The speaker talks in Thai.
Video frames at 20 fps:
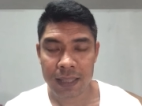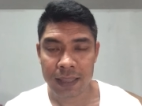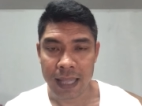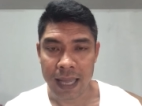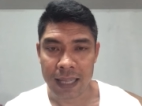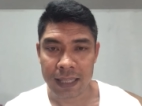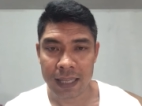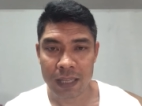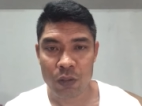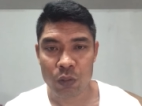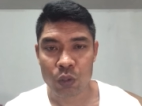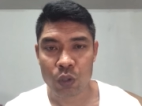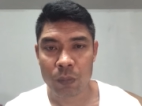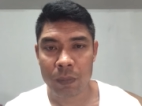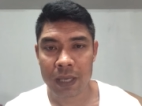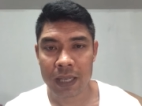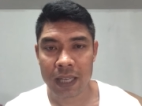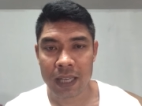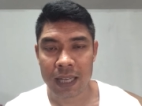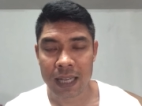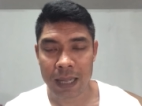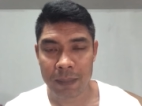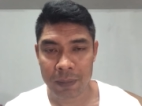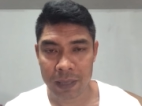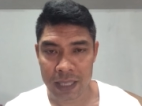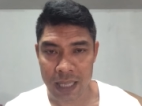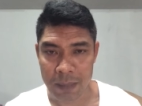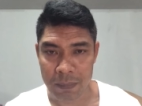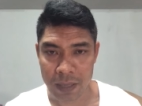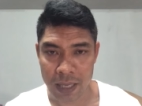แต่ถ้าอยู่ตัวไม่ดีนะครับ
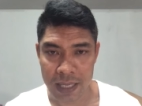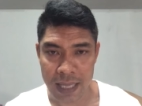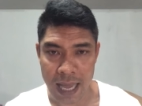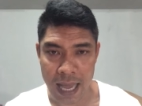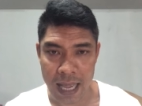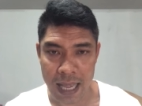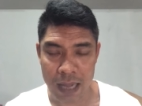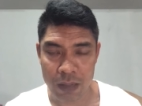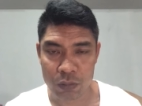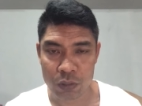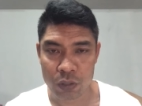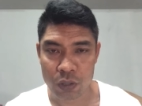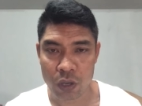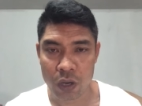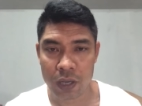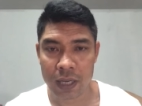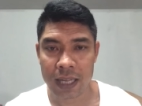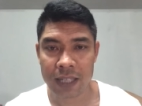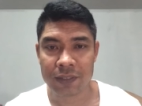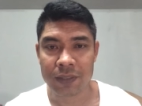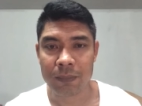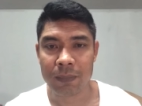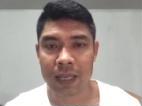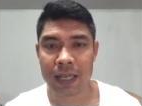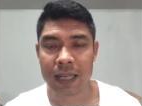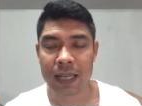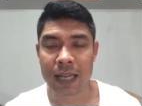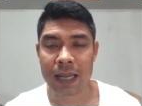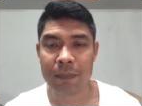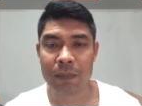ขยับขยายเอาตัวรอดให้สำเร็
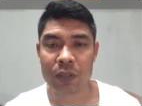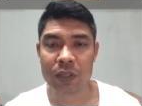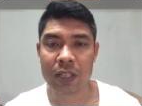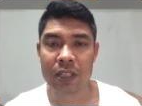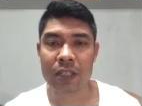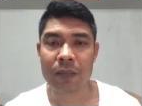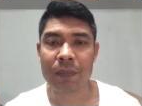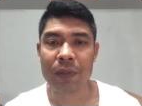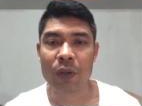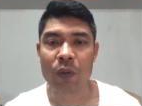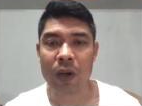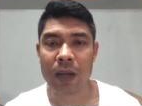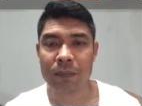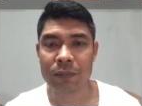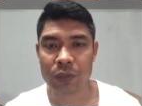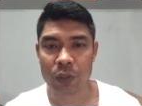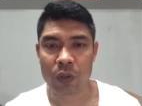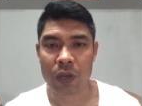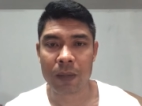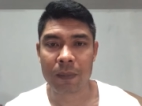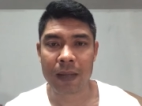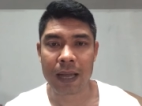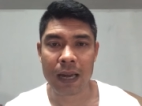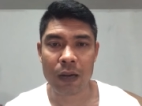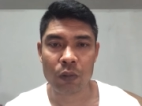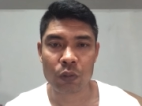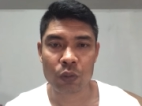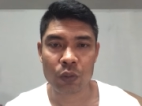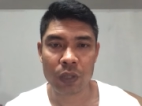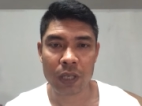จนะครับแล้วท่านจะมีความสุขกับการ
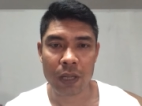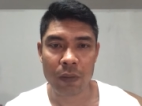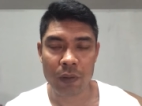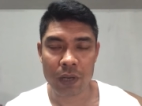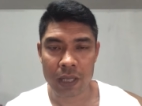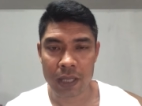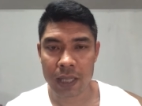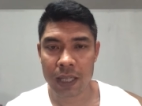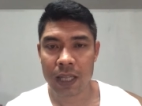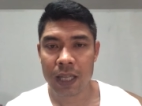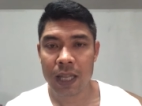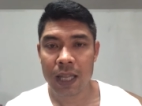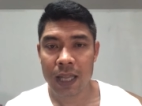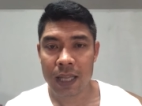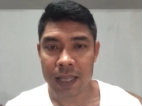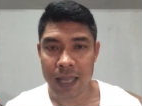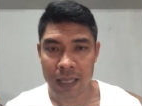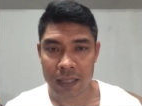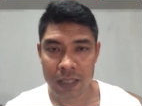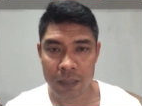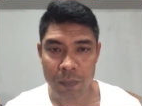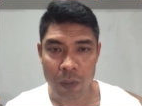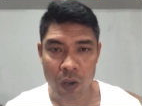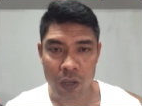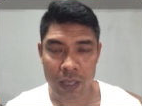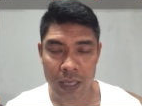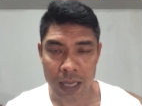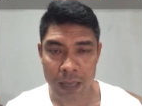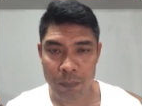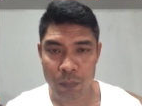ลงทุนในวันนี้ อย่างที่บอก
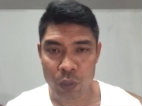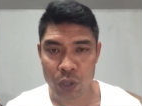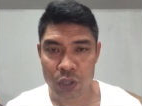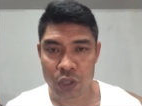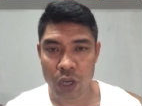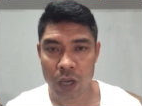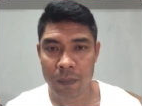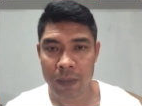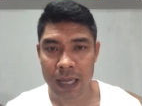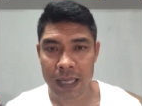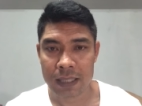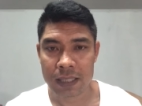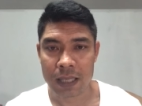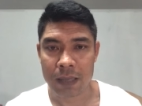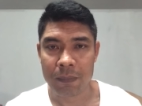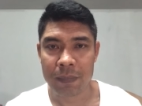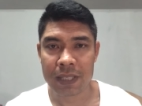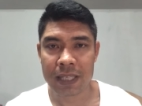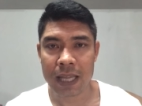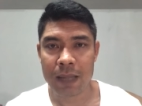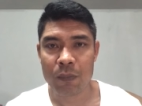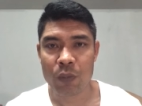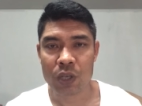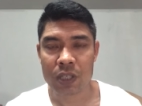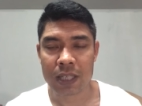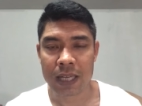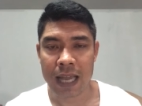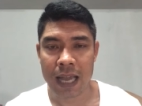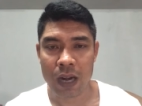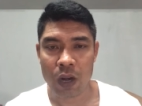นะครับมวยชอบอาจจะไม่ใช่มวย
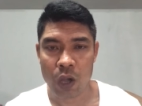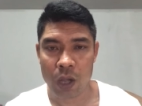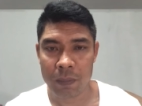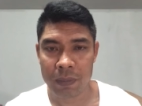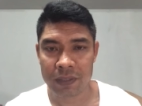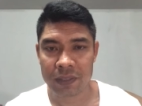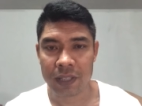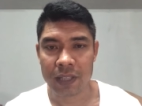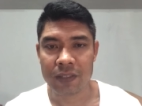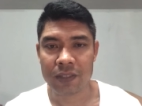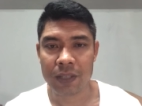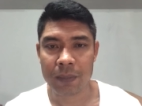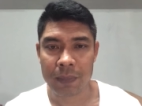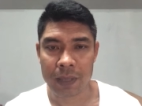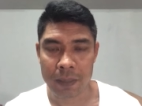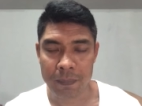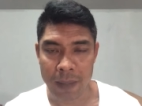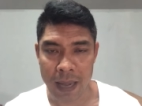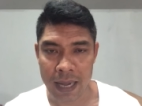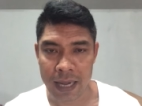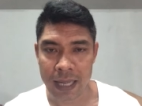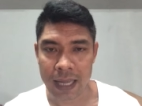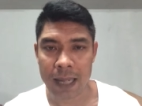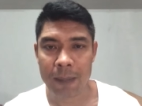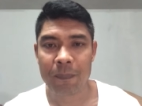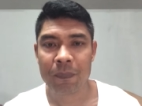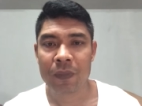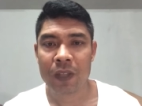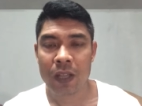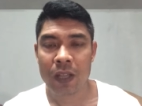ชนะ้อยเสมอไปนะครับ